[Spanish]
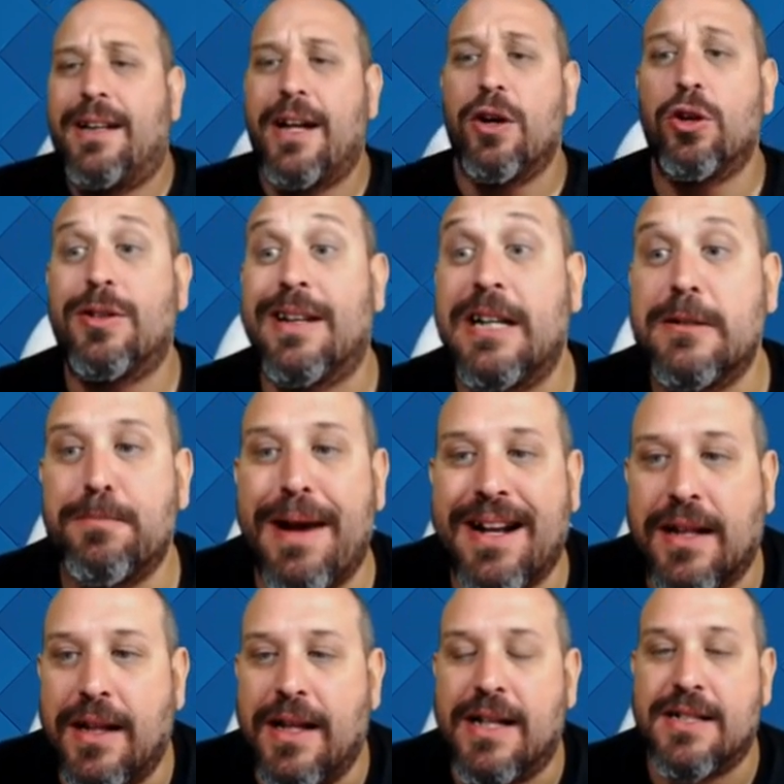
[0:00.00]
Tengo tres
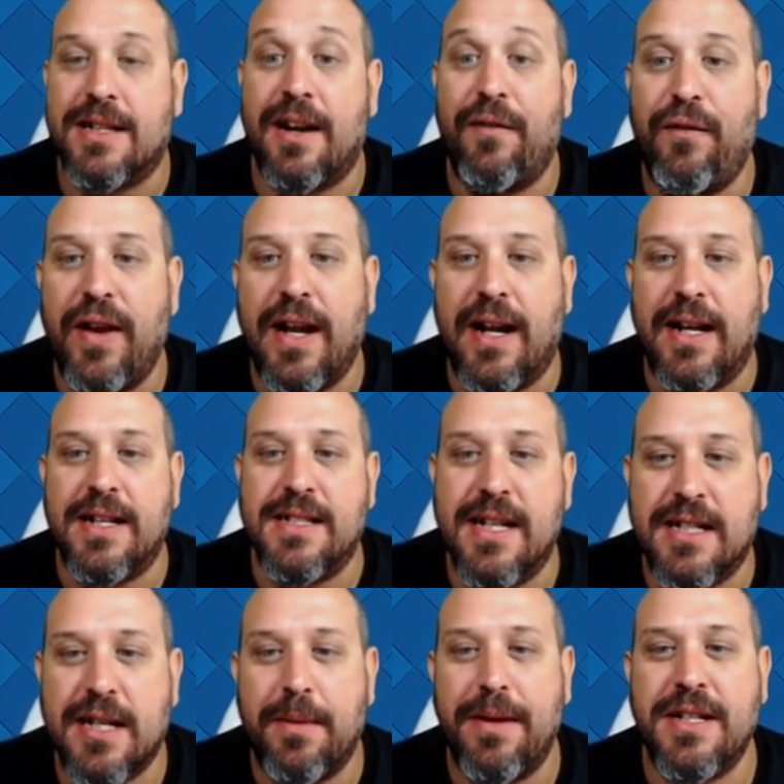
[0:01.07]
partidas, tres finales, ya
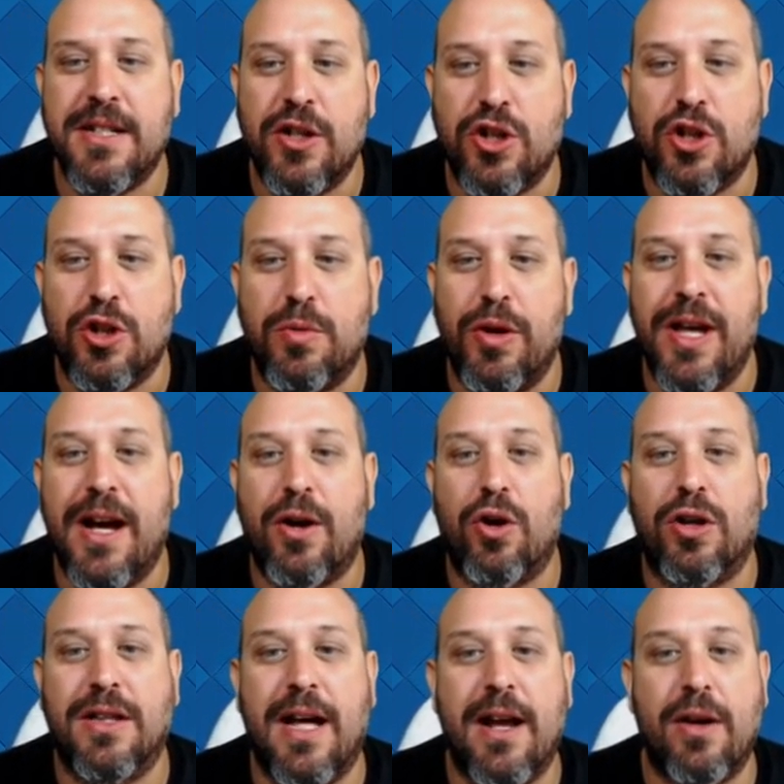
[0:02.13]
sabéis que os lo voy a
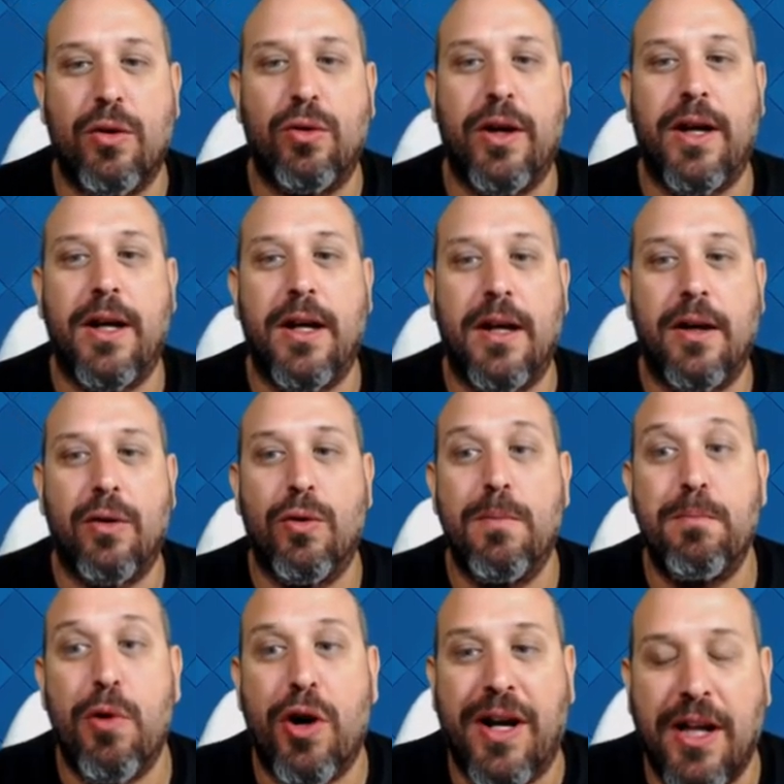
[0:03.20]
cortar un
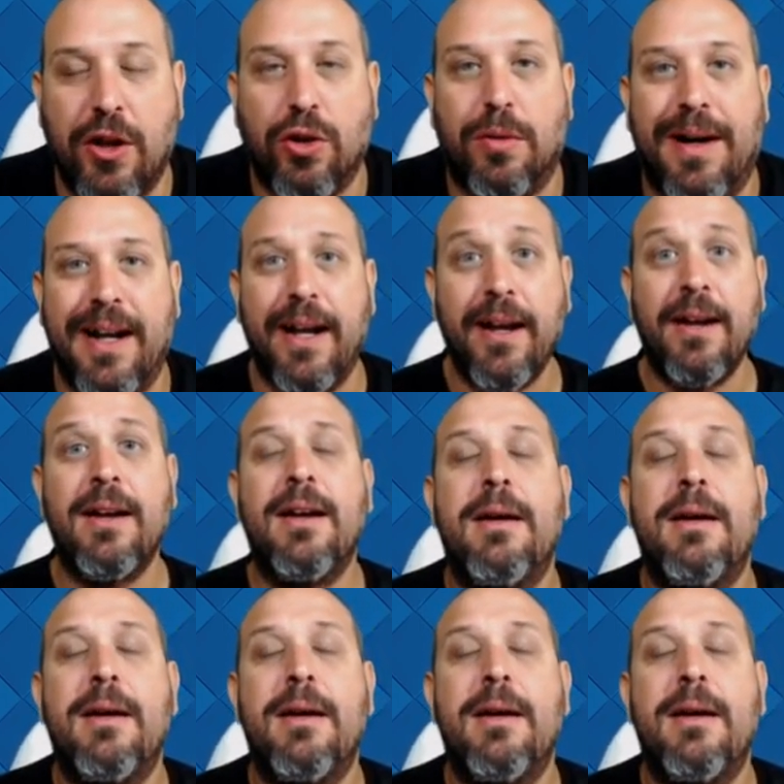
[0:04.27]
poquito, ¿vale?